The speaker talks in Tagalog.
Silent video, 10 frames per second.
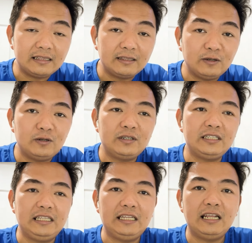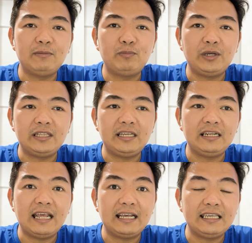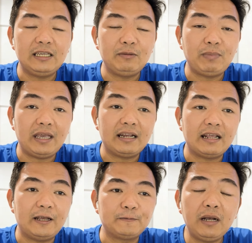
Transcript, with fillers: No? Hindi lang pwedeng laging pera.